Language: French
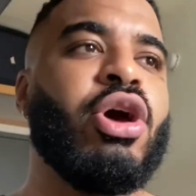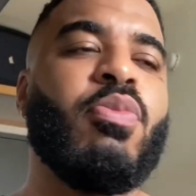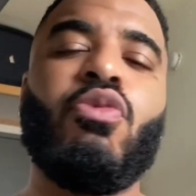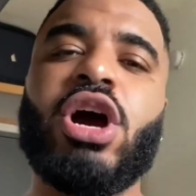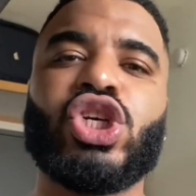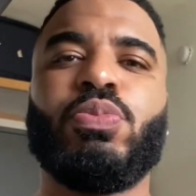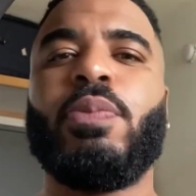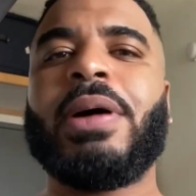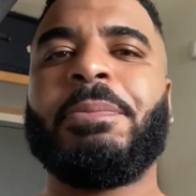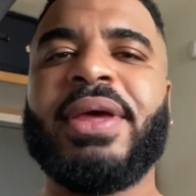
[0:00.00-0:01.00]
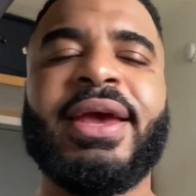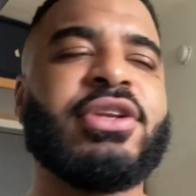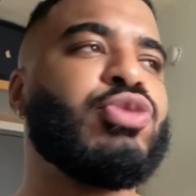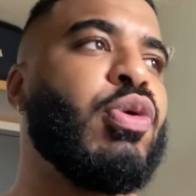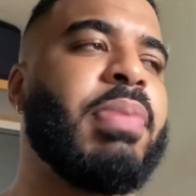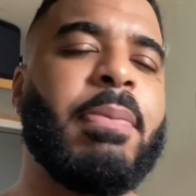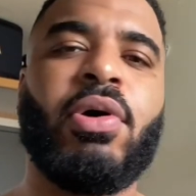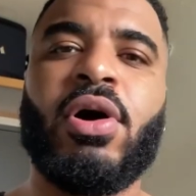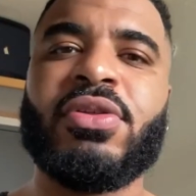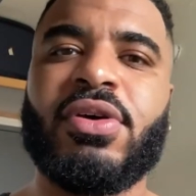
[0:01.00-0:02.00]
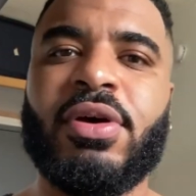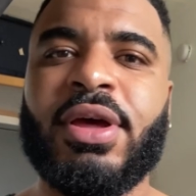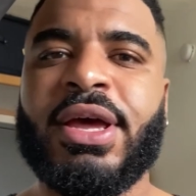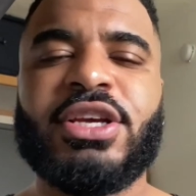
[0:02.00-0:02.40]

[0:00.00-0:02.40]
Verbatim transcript: moi je peux pas perdre, je peux pas prendre.